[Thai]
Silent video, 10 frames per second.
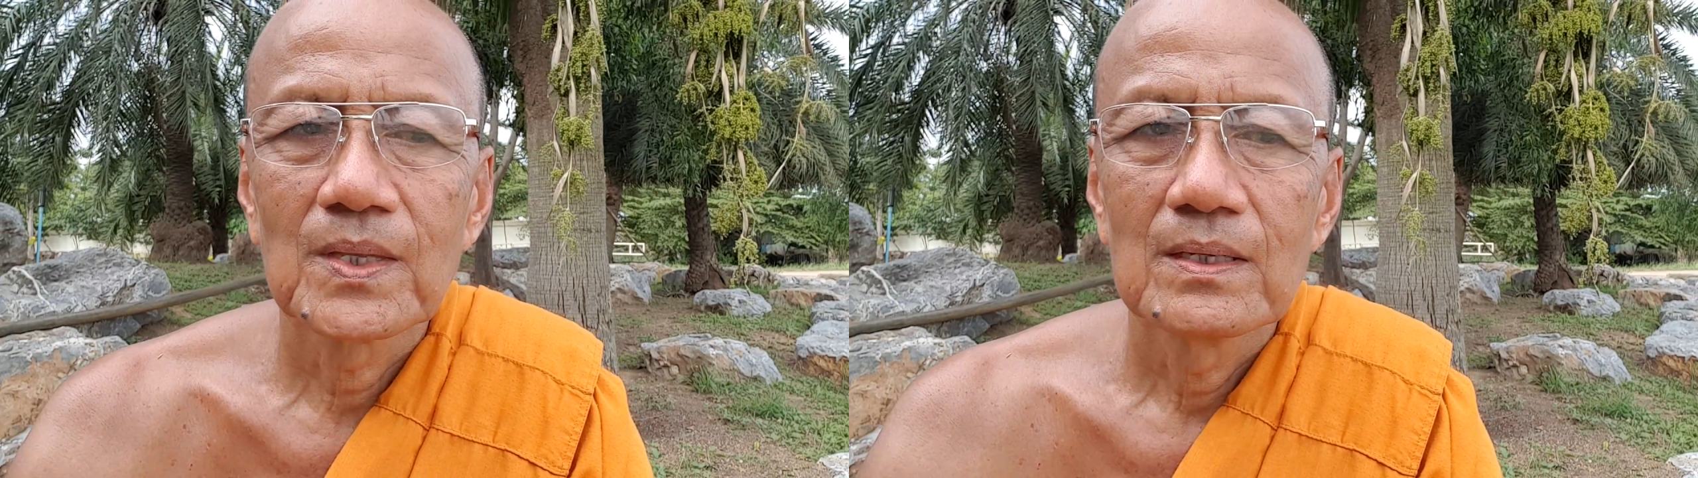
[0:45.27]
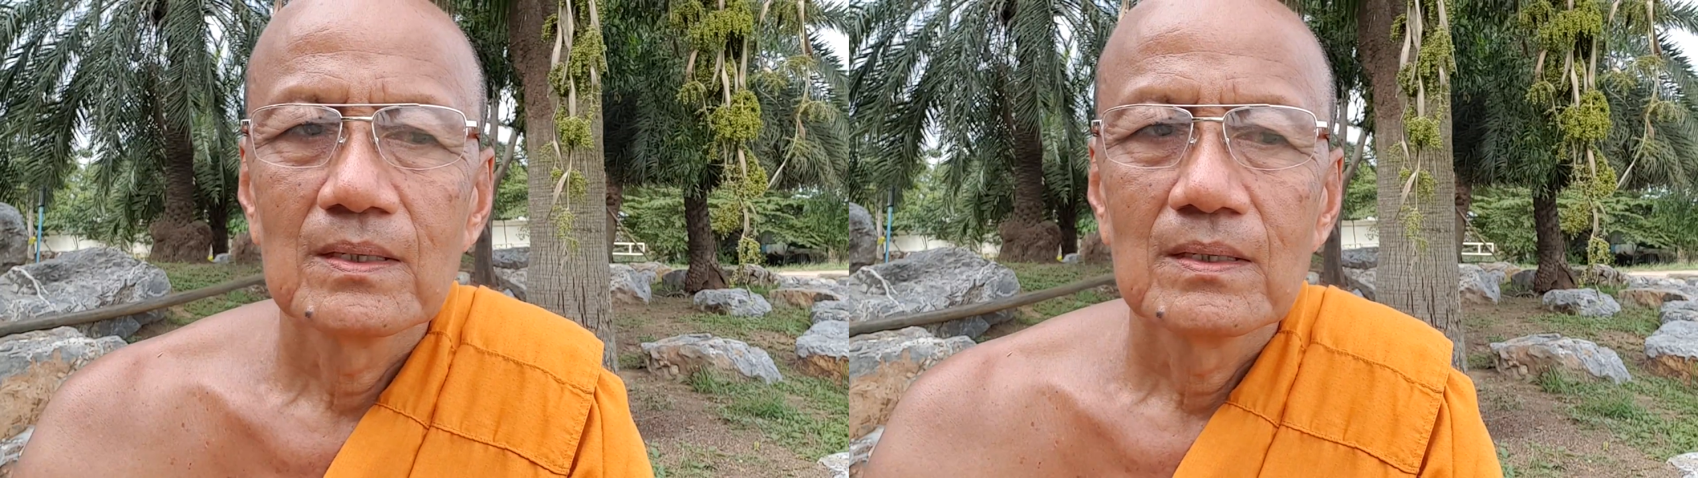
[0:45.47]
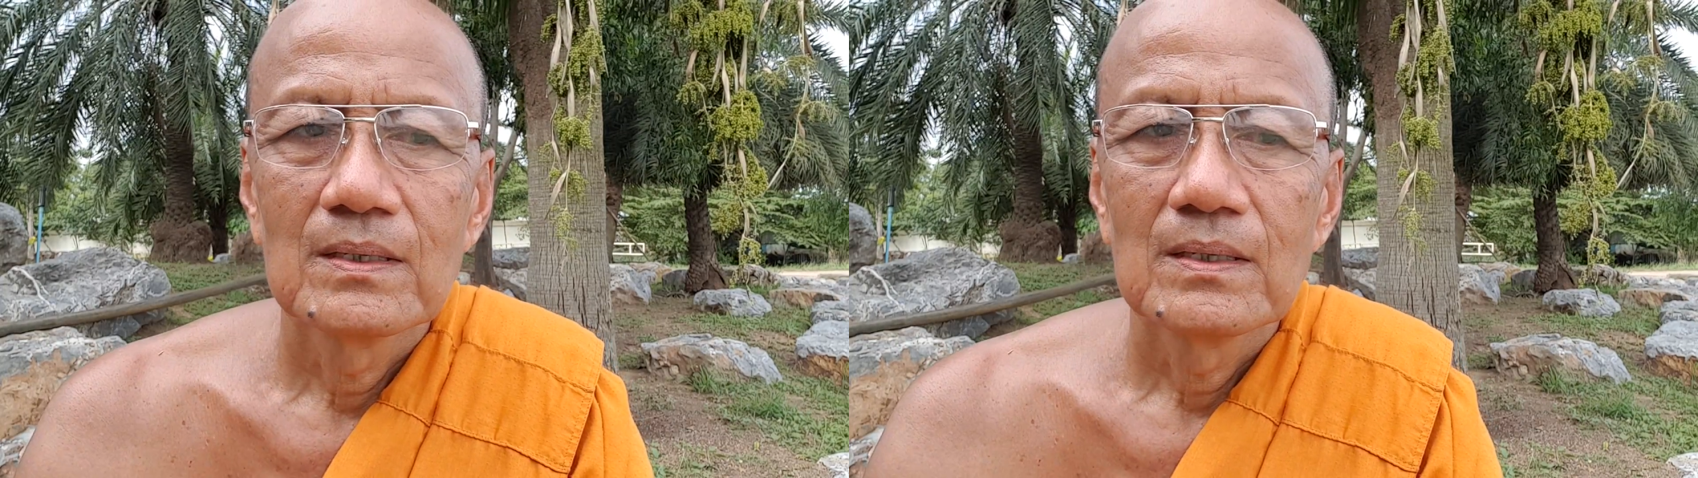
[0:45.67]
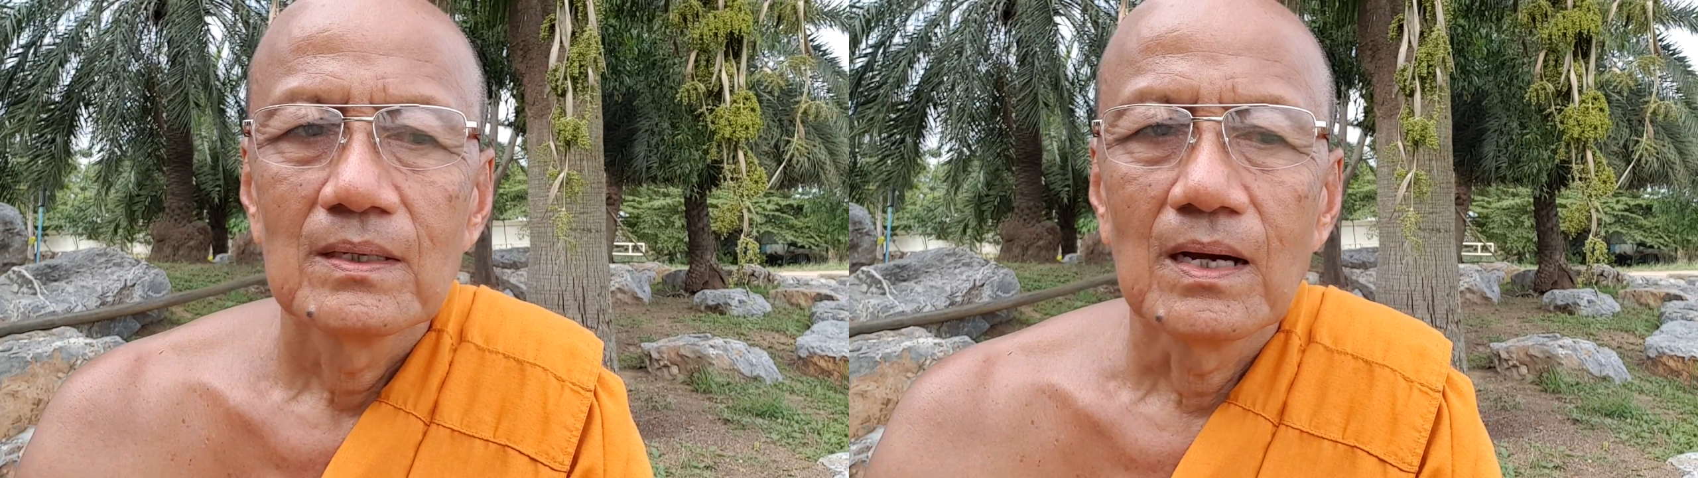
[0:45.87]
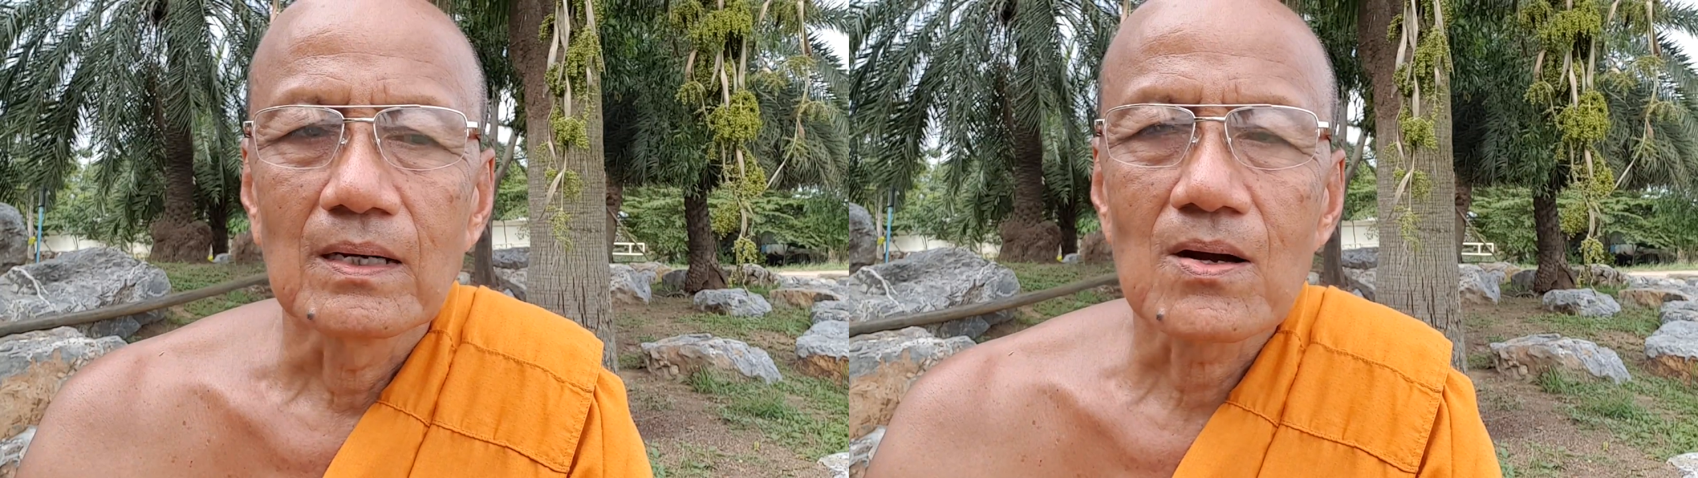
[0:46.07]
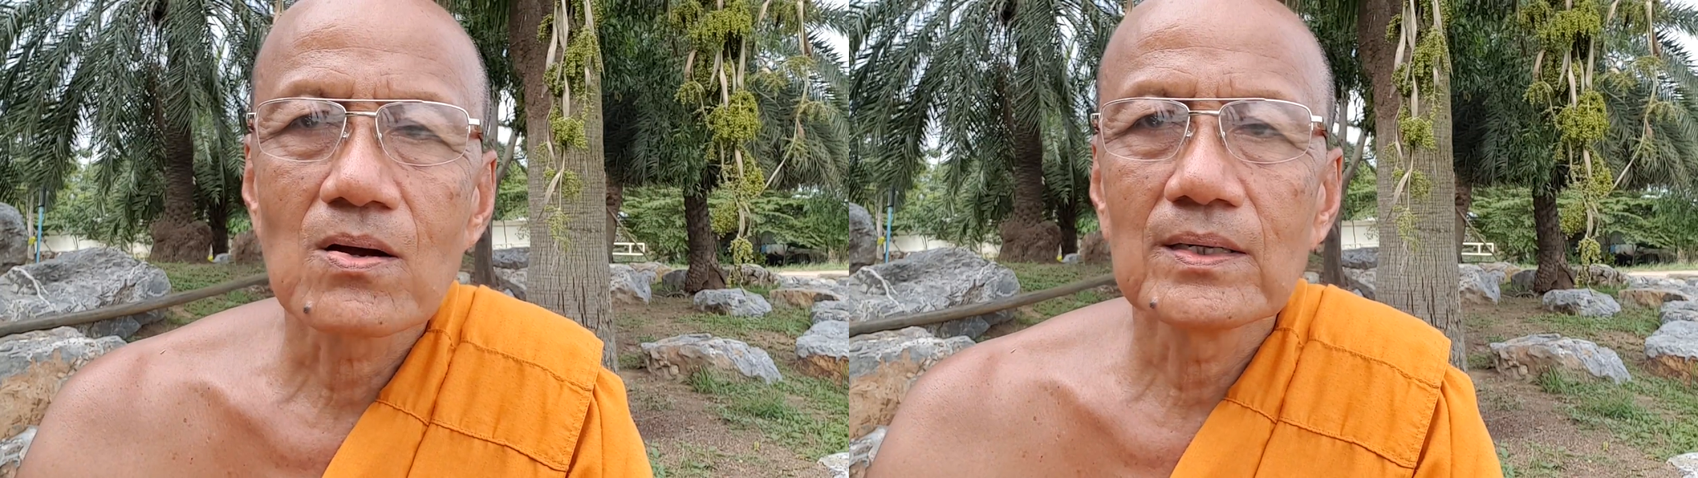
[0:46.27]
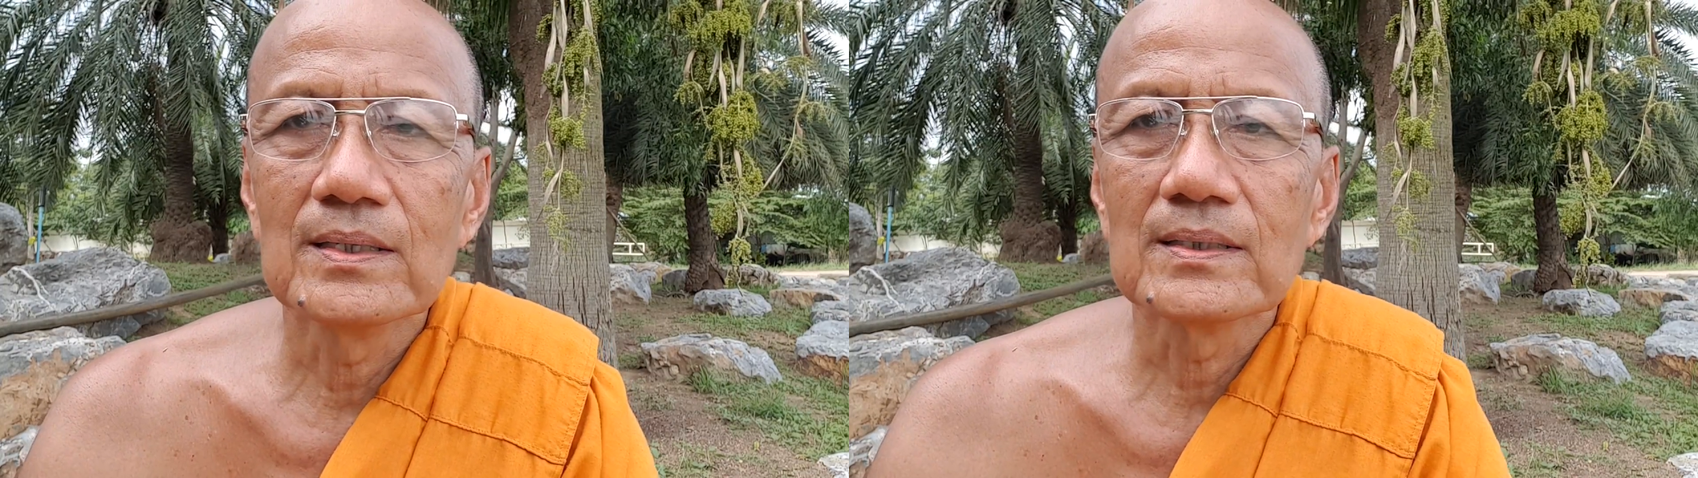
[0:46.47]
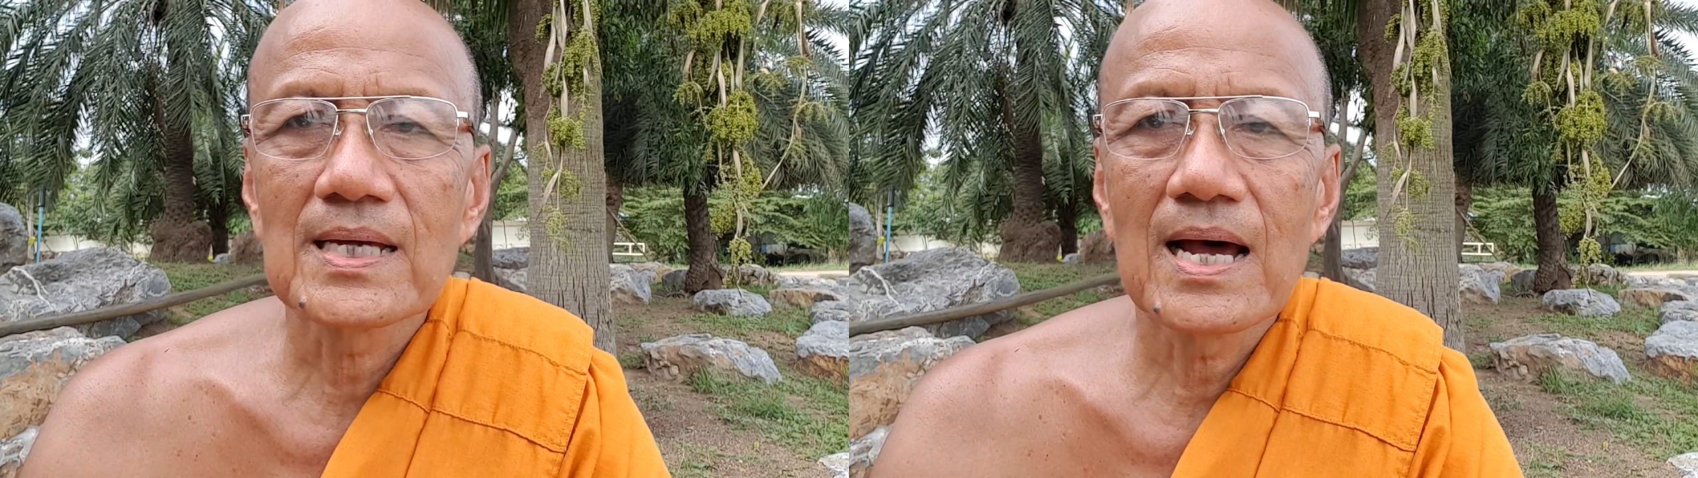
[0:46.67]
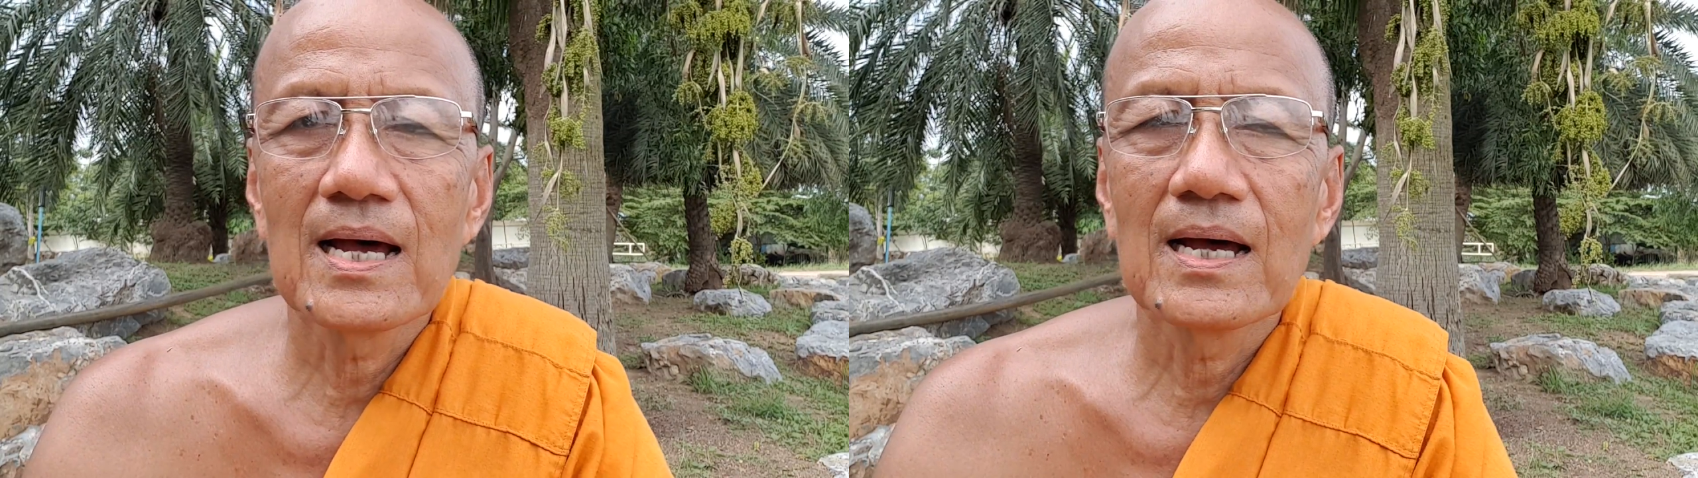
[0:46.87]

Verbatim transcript: ๆ ก็คือถ้า